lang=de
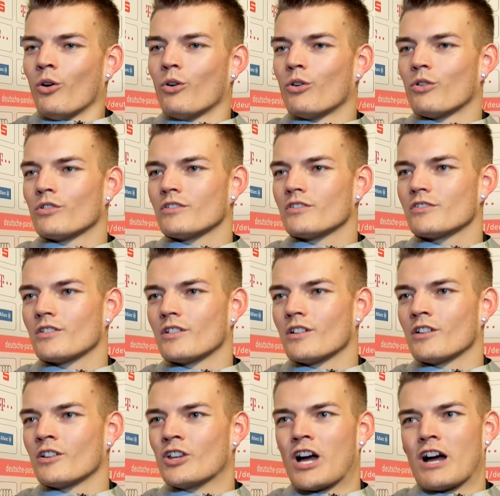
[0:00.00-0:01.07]
Und
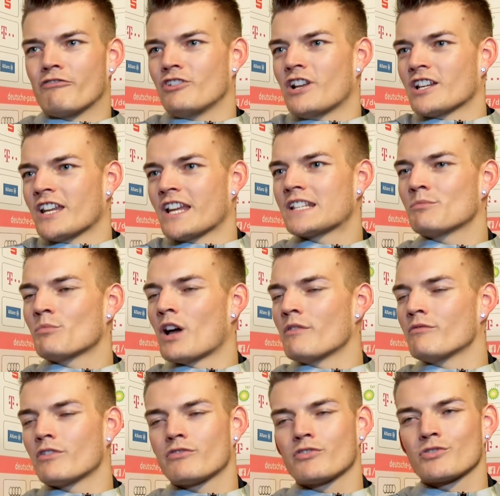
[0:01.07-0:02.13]
äh, ja, vielleicht nächstes Mal
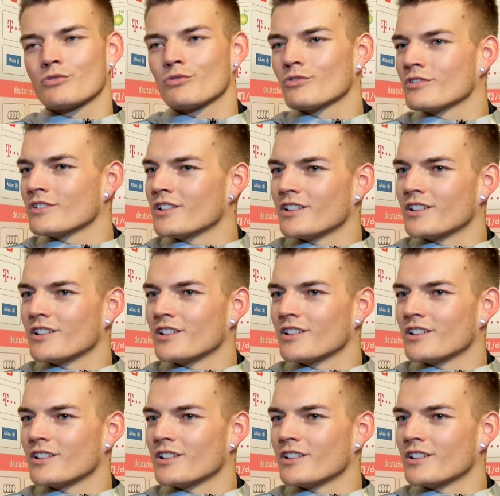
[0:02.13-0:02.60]
einfach versuchen,